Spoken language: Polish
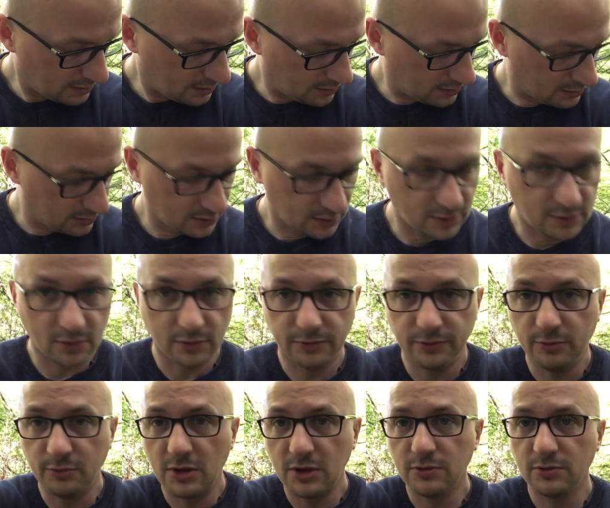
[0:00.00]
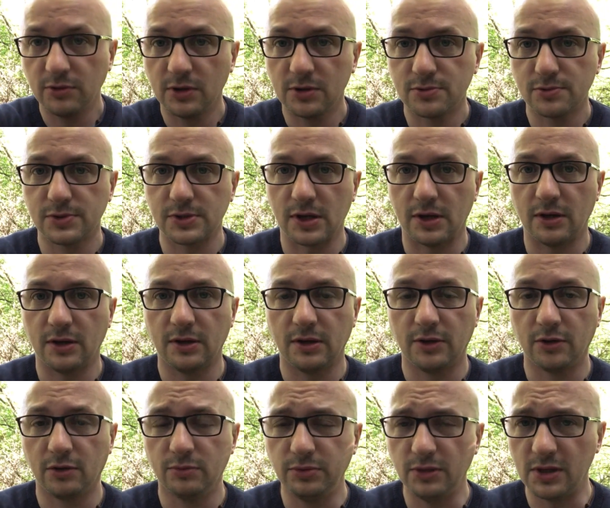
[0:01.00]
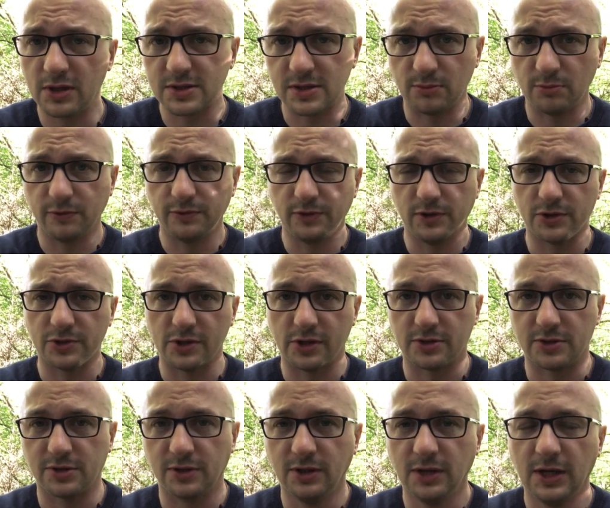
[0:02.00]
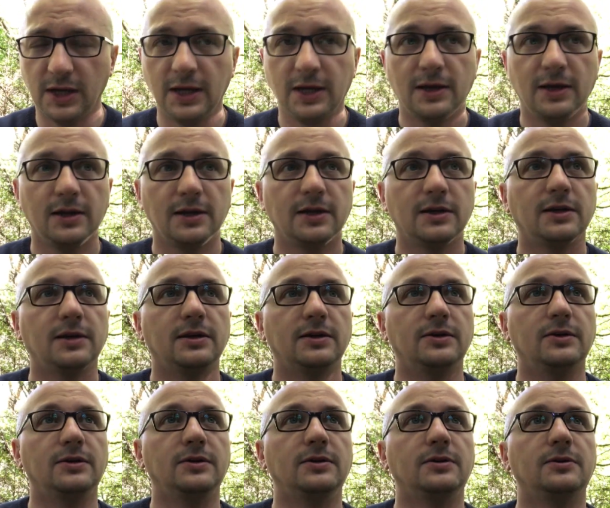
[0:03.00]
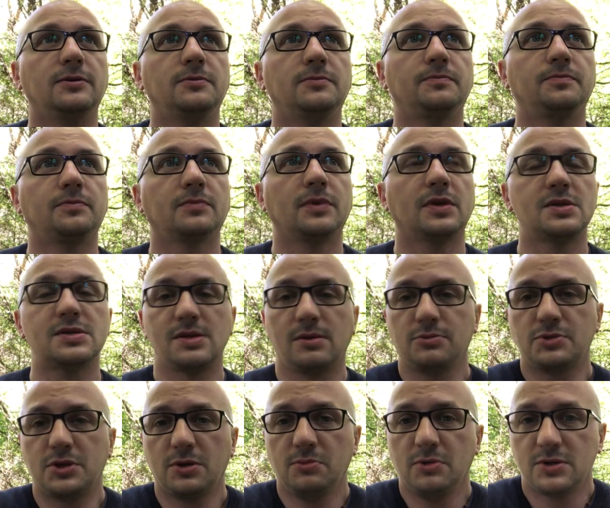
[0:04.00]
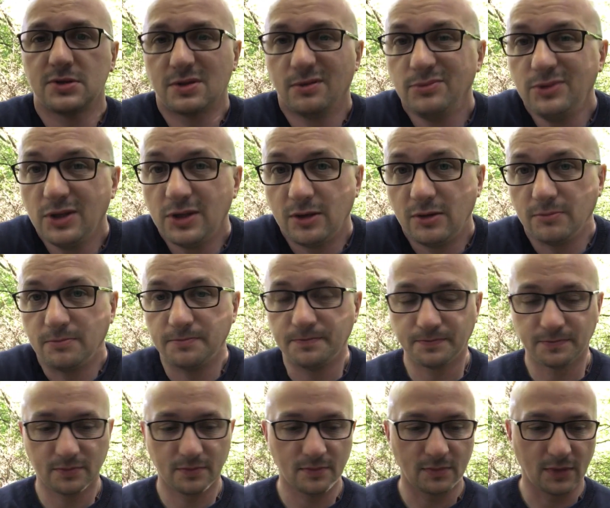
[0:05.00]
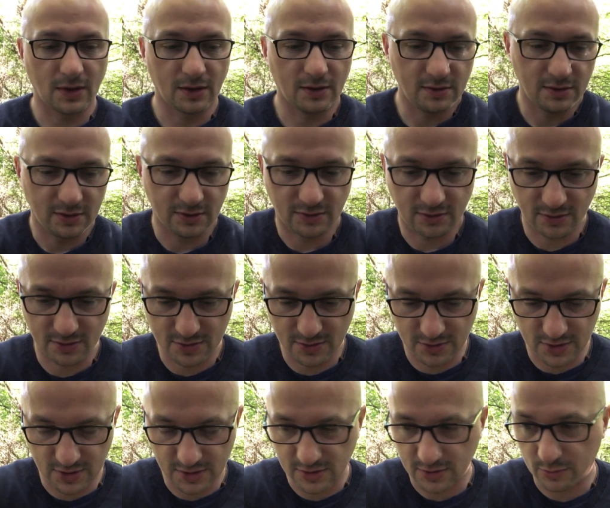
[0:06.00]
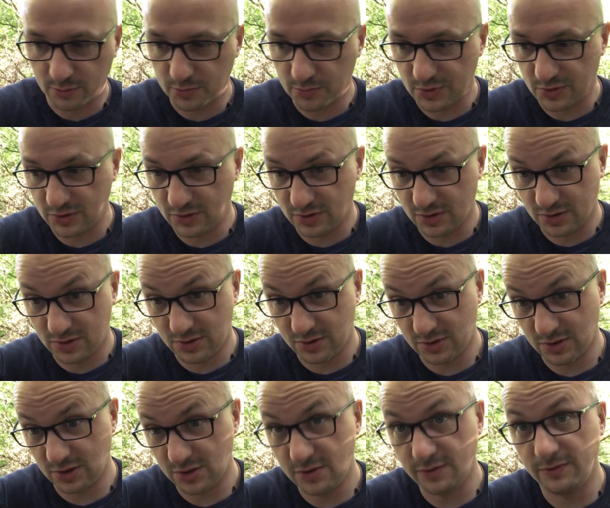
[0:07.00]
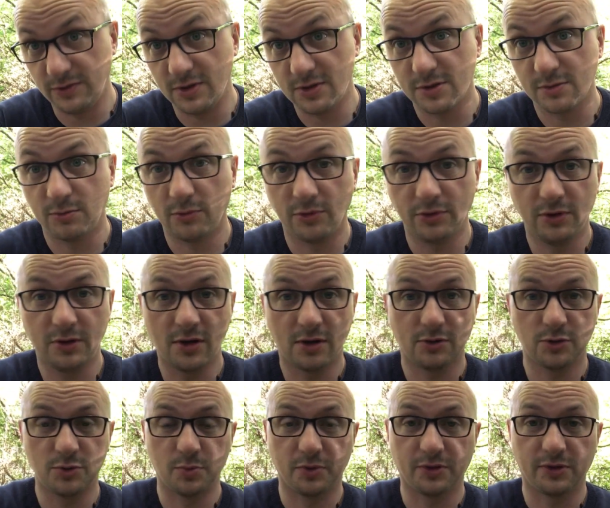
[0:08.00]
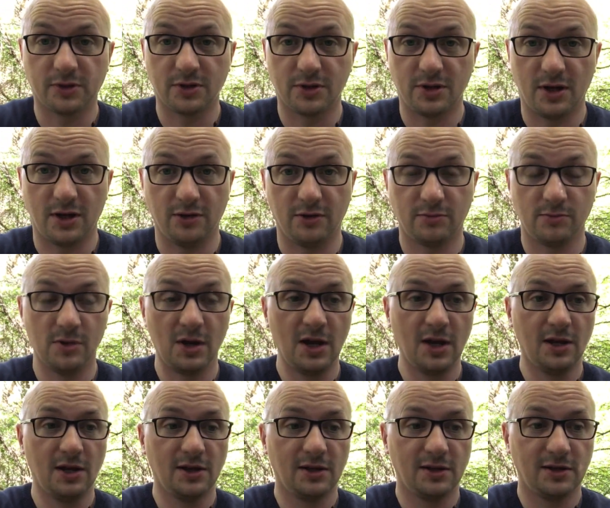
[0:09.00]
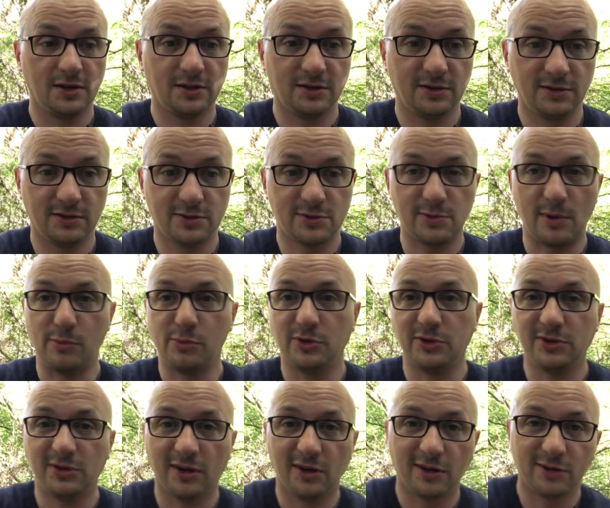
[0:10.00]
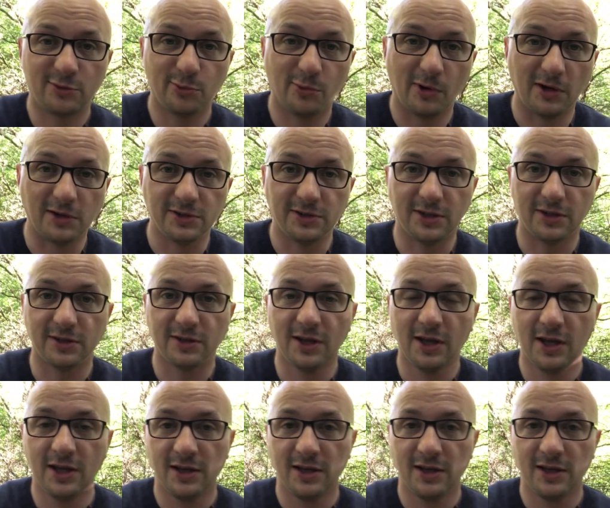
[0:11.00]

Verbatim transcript: y, kto w imieniu Jezusa robi niesamowite rzeczy. Y, sam z siebie jestem nikim. To, co często przeciwnicy moi jakoś podkreślają, słaby intelektualnie,